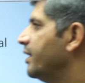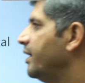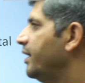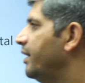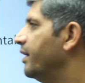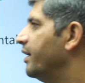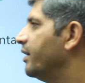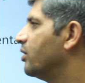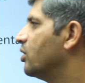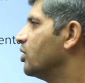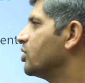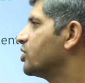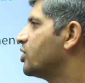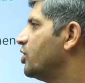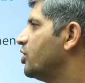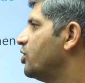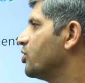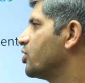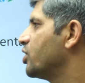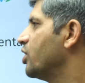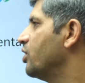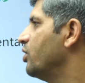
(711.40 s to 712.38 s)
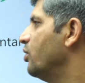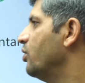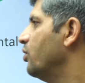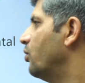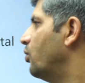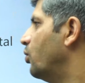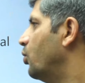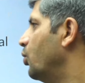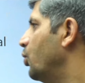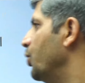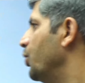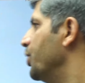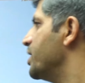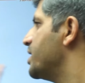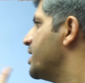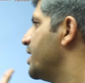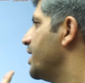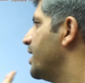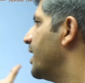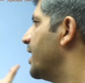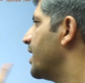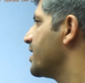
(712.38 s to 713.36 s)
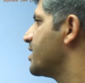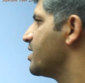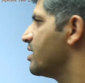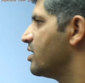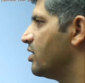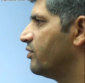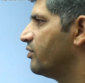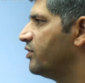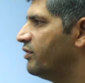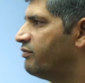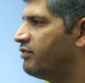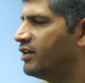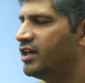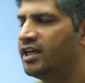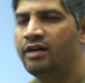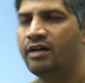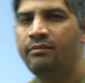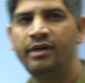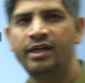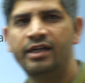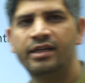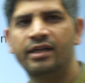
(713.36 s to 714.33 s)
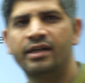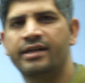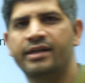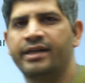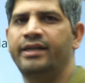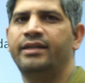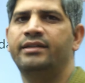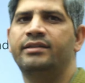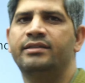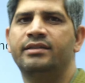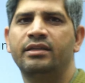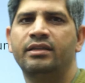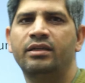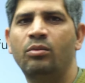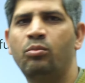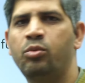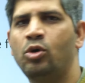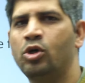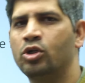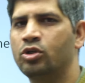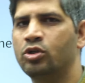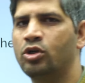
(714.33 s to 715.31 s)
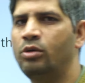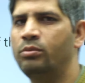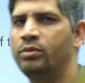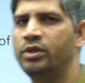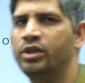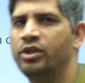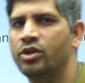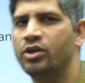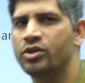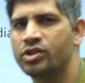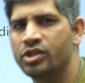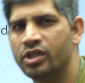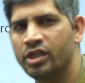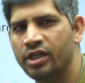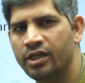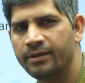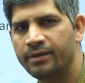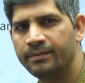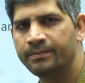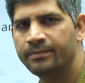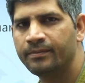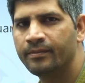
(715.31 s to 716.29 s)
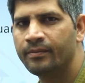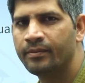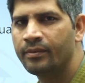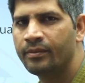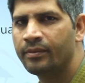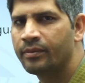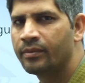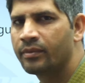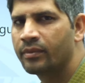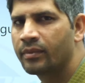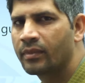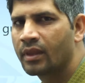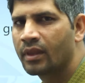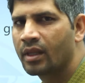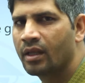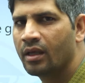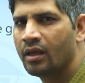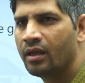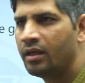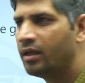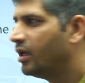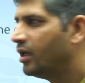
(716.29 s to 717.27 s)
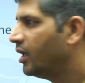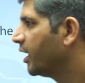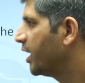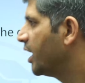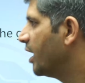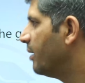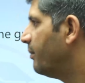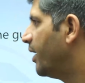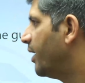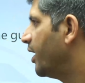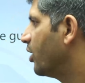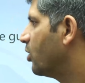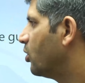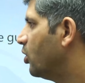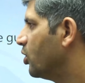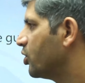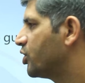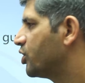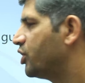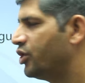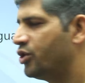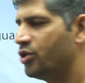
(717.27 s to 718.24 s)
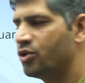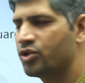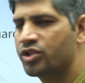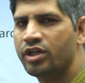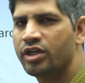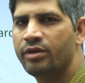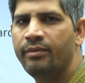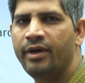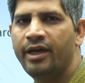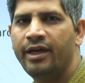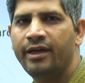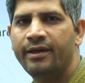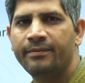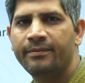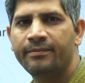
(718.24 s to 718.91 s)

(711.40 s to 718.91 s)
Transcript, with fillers: द इंडियन कॉन्स्टिट्यूशन हु इज द गार्जियन ऑफ द फंडामेंटल राइट्स ये बहुत कॉमन क्वेश्चन है कि हमारे कॉन्स्टिट्यूशन में